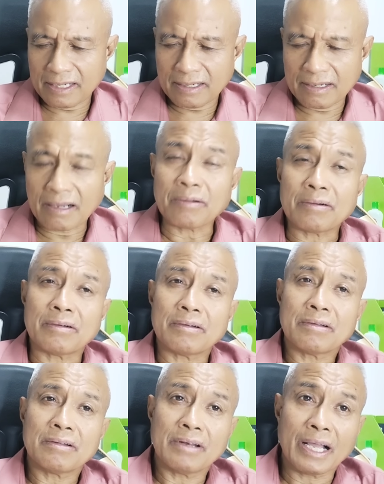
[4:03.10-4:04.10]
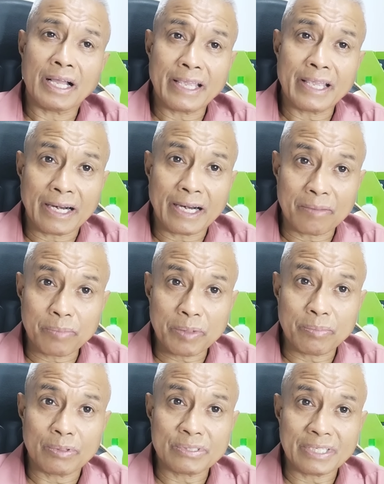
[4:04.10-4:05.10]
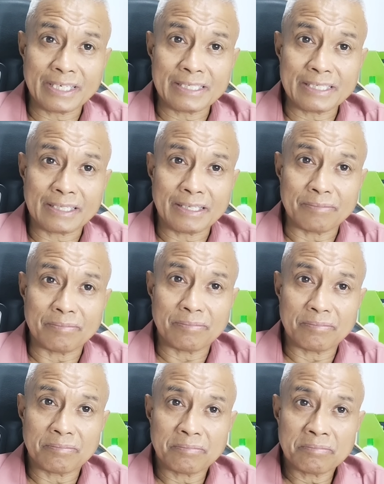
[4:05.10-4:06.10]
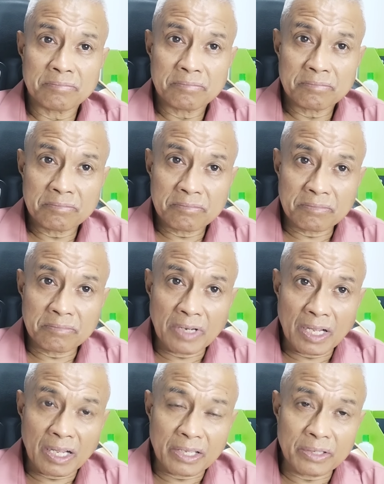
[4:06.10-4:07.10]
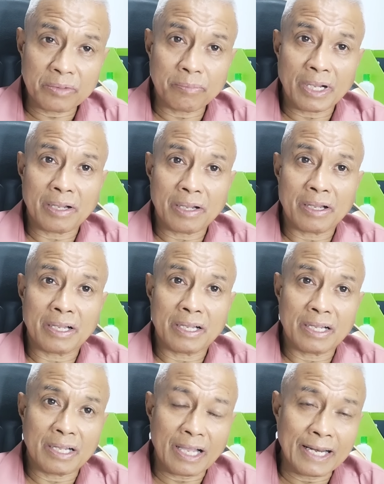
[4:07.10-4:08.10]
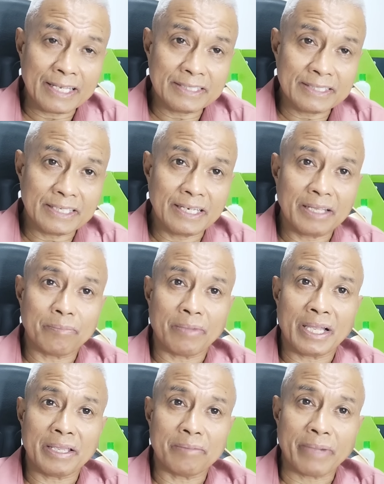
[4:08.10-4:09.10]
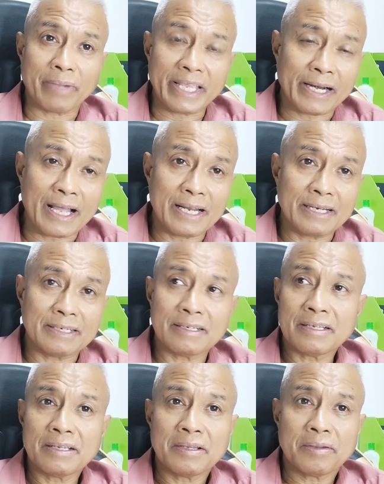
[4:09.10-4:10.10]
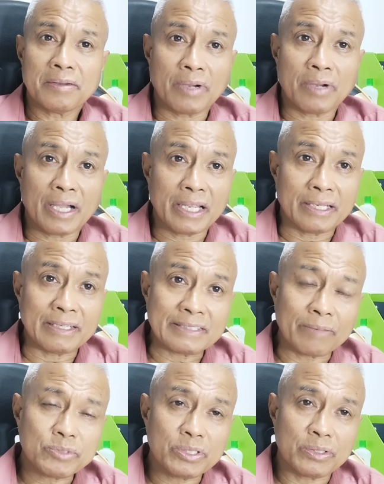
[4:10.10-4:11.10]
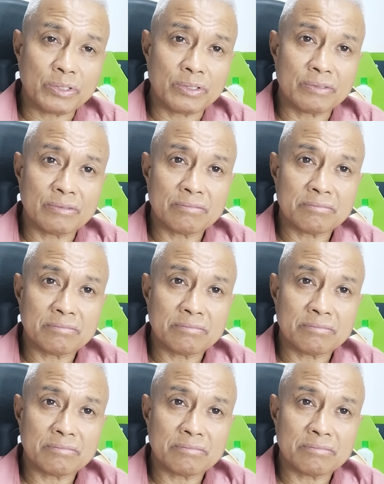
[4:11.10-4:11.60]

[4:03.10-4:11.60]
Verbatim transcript: ano, nangyayaring People's Initiative na yung mga allegedly may bayaran, may deception.